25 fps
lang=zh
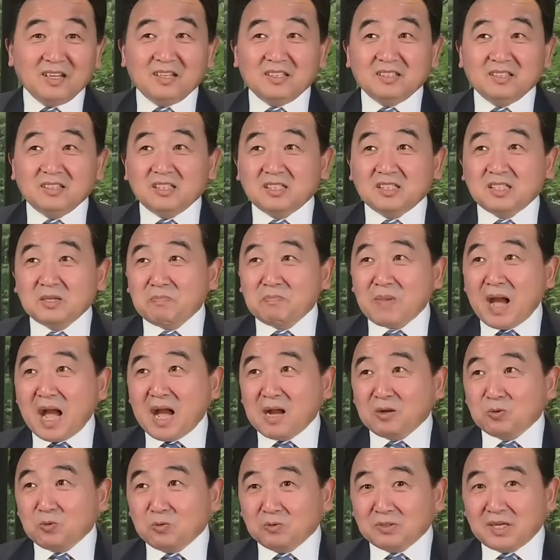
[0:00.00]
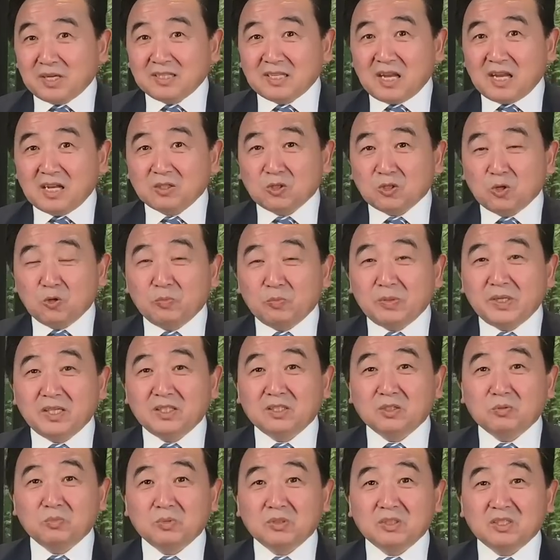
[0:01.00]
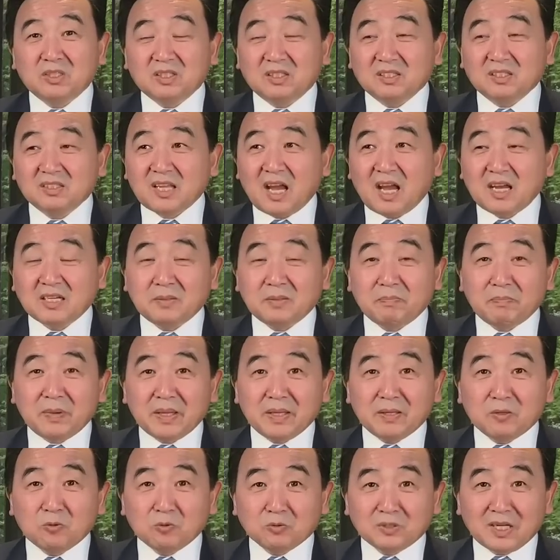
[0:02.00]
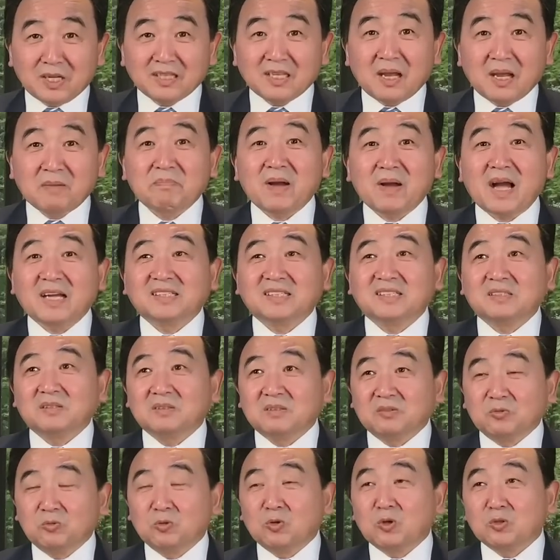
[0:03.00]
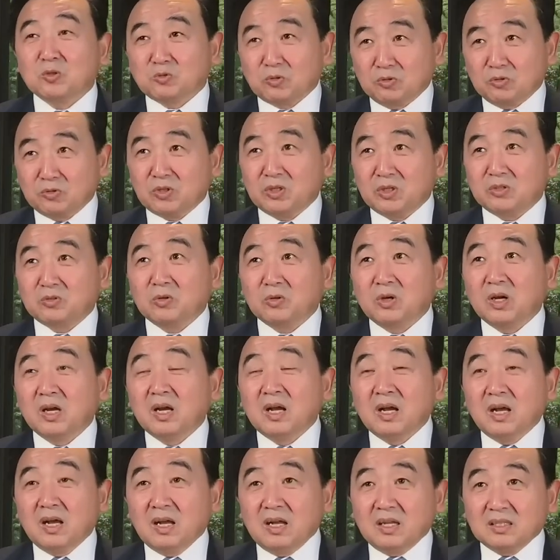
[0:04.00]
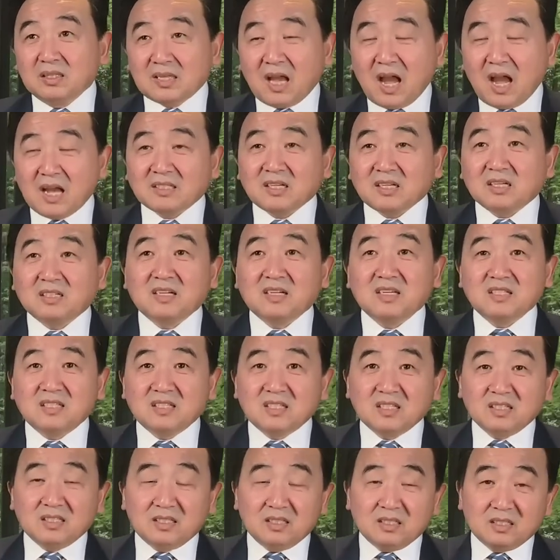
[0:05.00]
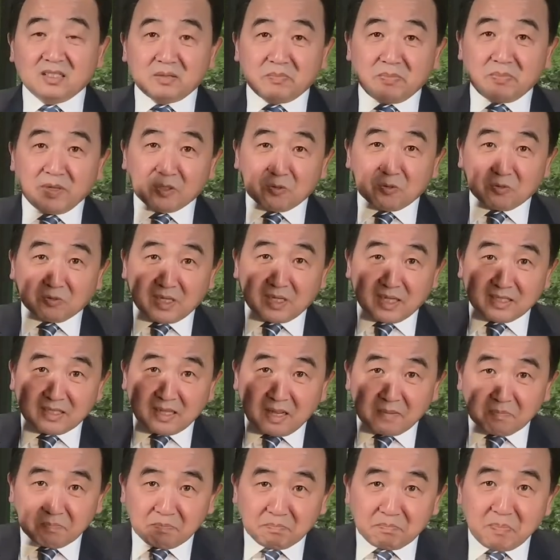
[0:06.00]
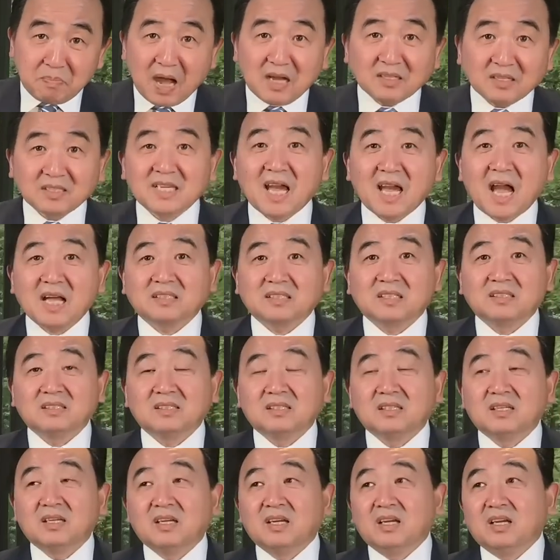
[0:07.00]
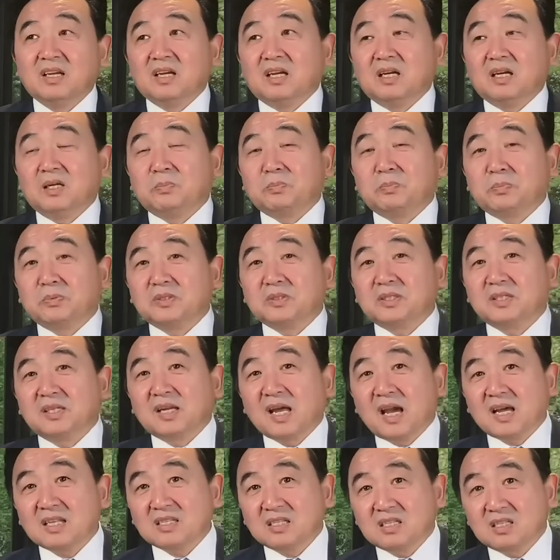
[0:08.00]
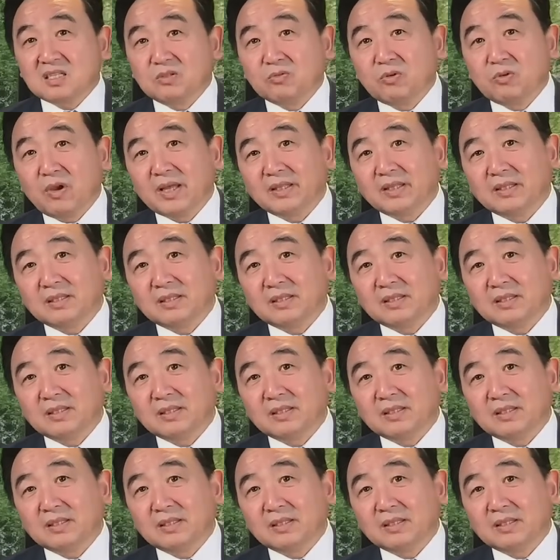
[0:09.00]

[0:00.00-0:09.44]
那是骂共产党狗屁都不是，他是被共产党把。如果准确说，他承认自己是被共产党绑架的，而不是他自愿。